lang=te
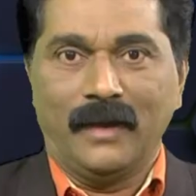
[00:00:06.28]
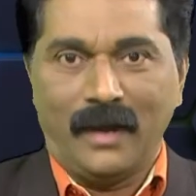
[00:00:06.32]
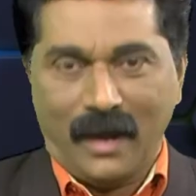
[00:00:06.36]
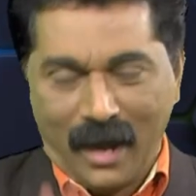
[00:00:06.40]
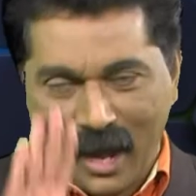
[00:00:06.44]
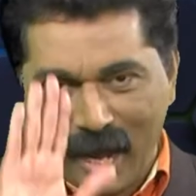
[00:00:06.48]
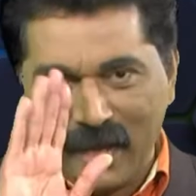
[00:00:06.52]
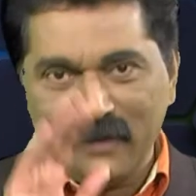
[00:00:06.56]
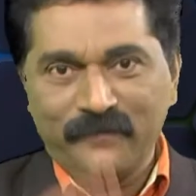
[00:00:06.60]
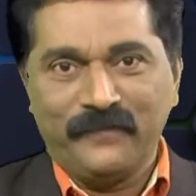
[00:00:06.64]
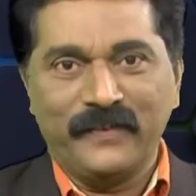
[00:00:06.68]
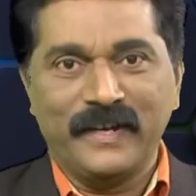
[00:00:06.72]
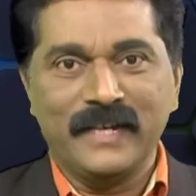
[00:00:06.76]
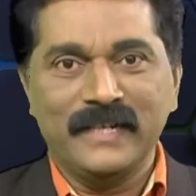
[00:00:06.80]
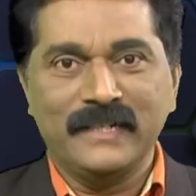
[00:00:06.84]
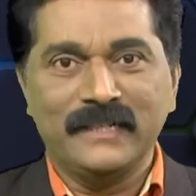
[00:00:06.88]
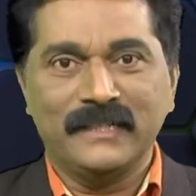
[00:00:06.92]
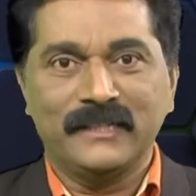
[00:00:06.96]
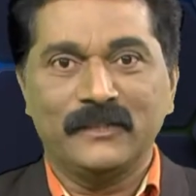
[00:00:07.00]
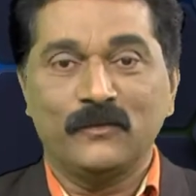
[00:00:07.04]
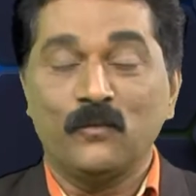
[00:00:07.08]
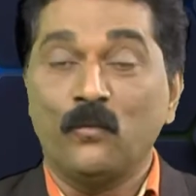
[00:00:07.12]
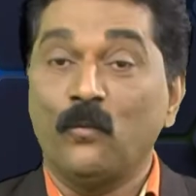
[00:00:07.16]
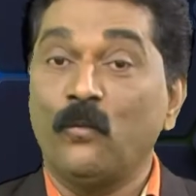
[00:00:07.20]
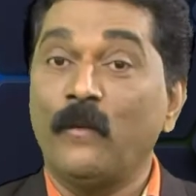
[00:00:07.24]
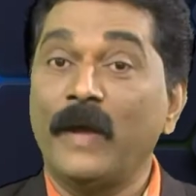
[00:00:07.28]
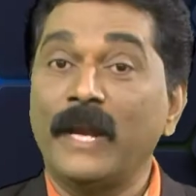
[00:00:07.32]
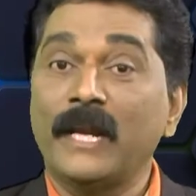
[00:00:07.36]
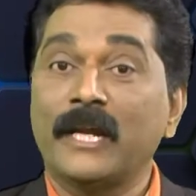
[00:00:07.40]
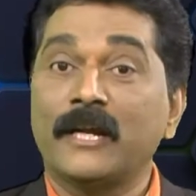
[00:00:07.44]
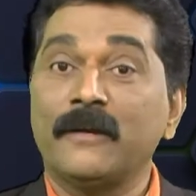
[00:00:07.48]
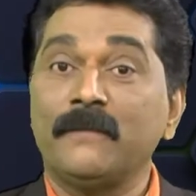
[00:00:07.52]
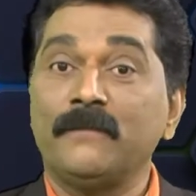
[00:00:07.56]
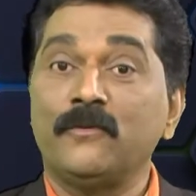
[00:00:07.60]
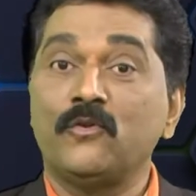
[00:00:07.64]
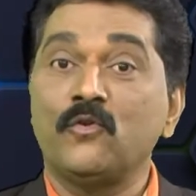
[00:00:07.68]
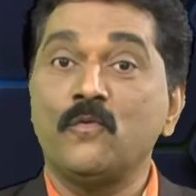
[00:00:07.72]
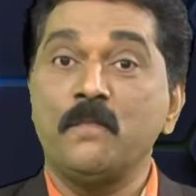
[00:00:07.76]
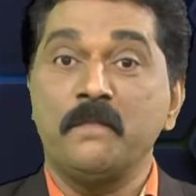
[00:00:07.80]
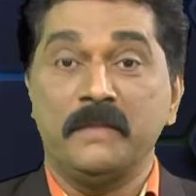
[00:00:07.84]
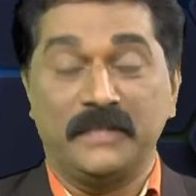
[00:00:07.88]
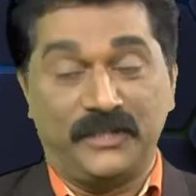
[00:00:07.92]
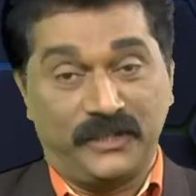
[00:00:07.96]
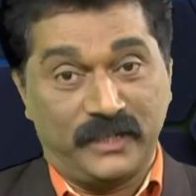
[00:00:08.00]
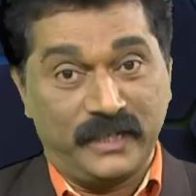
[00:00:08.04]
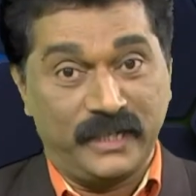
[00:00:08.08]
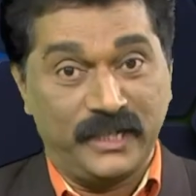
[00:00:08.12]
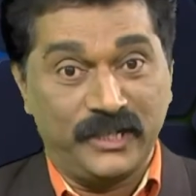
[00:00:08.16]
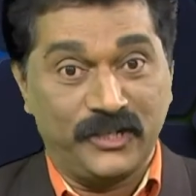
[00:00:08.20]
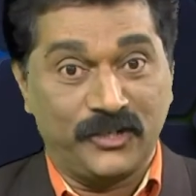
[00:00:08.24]
హాయ్ ఫ్రెండ్స్ వెల్కమ్ టు
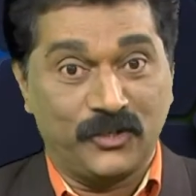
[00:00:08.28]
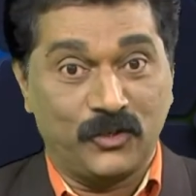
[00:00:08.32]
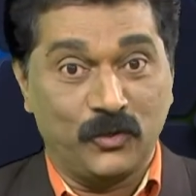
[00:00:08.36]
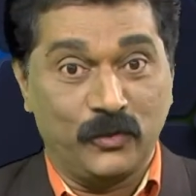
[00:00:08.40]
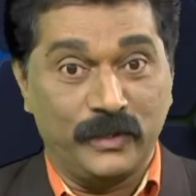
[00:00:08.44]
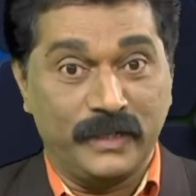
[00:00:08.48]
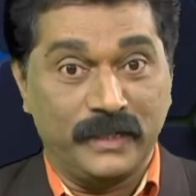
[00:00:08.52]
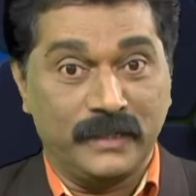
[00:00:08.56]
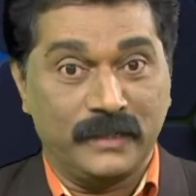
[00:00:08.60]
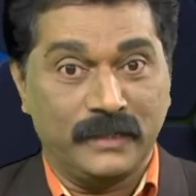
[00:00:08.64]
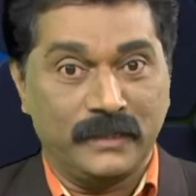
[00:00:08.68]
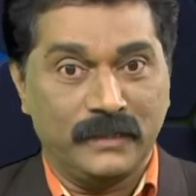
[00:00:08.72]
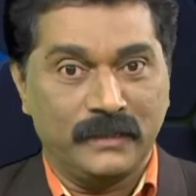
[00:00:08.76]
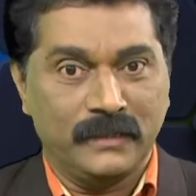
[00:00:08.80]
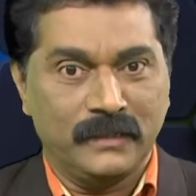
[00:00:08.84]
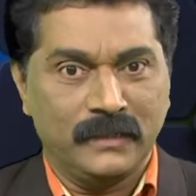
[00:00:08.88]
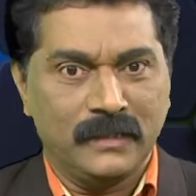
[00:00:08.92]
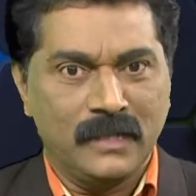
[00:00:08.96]
మిస్టరీ స్టోరీస్